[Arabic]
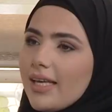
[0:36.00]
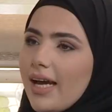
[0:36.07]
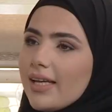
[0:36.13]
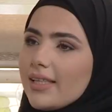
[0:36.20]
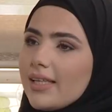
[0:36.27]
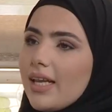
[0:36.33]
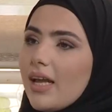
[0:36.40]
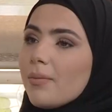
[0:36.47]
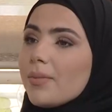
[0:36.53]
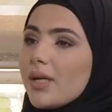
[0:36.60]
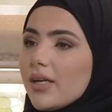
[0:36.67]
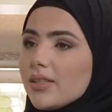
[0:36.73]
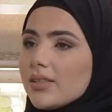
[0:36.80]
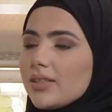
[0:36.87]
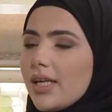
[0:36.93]
عن
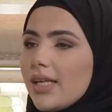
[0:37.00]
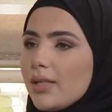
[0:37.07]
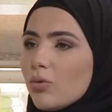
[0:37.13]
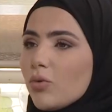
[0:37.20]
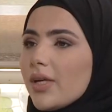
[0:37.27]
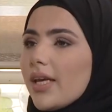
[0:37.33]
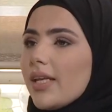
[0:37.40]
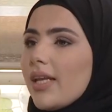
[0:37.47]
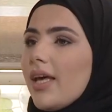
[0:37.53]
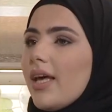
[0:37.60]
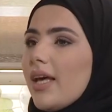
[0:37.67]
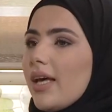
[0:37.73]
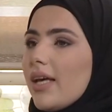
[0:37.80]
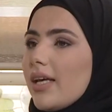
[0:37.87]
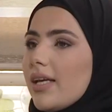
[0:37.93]
الأمراض يلي ممكن
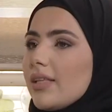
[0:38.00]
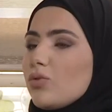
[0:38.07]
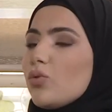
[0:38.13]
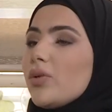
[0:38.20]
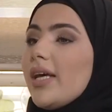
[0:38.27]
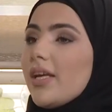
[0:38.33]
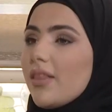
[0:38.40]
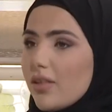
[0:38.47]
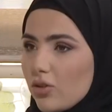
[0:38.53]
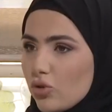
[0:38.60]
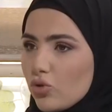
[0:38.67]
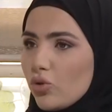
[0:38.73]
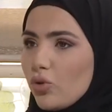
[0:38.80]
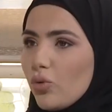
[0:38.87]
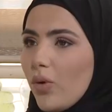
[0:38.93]
آه، تكون أكثر
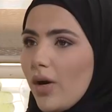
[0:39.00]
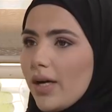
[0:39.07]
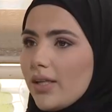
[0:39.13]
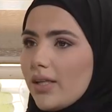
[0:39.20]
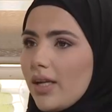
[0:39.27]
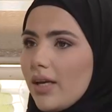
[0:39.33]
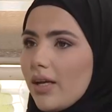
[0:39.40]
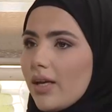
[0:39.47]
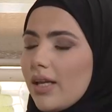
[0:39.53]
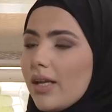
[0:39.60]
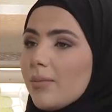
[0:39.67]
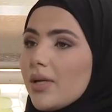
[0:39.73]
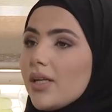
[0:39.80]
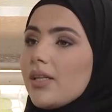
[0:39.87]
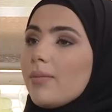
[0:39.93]
شيوعا
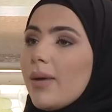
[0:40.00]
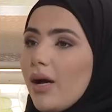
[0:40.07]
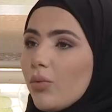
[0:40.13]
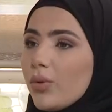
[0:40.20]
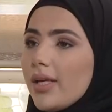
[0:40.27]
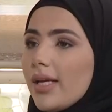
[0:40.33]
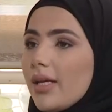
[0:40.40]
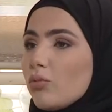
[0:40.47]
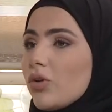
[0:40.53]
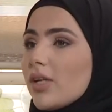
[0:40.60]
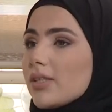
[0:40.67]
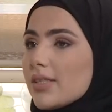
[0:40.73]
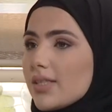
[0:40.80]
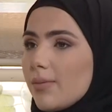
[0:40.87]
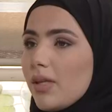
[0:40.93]
الأمراض المعوية يلي
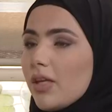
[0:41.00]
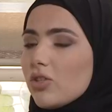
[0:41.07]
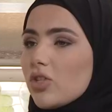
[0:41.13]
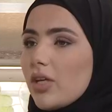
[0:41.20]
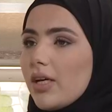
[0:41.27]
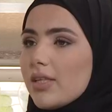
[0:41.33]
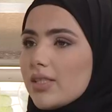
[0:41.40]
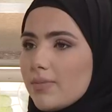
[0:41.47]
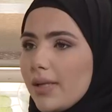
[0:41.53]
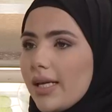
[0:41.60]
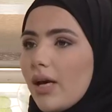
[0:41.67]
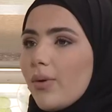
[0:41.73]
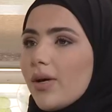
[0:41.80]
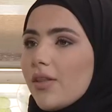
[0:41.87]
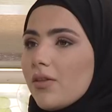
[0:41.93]
ممكن تصيب الأشخاص
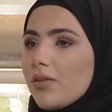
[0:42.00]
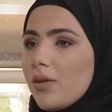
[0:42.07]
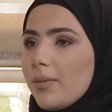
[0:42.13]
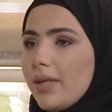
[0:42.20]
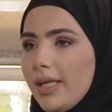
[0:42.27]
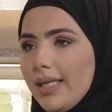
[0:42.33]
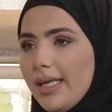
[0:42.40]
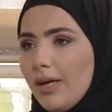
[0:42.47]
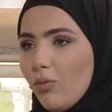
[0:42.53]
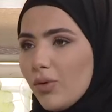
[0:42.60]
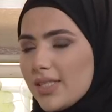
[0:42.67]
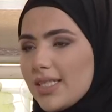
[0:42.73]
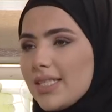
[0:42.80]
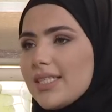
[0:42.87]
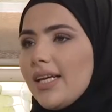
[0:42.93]
بالكوارث الكوارث الطبيعيه
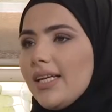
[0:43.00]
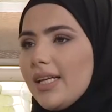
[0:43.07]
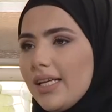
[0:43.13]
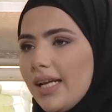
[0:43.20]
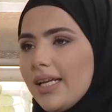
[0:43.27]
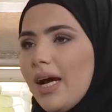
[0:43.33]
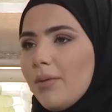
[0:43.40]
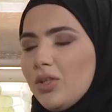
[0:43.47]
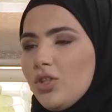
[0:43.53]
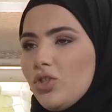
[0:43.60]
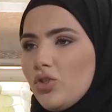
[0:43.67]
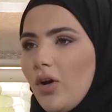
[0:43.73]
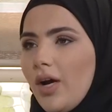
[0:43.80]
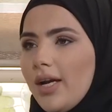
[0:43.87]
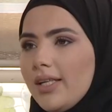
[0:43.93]
والزلزال اللي نحن عم
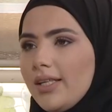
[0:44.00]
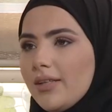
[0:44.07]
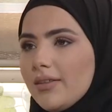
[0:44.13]
نعيشه حاليا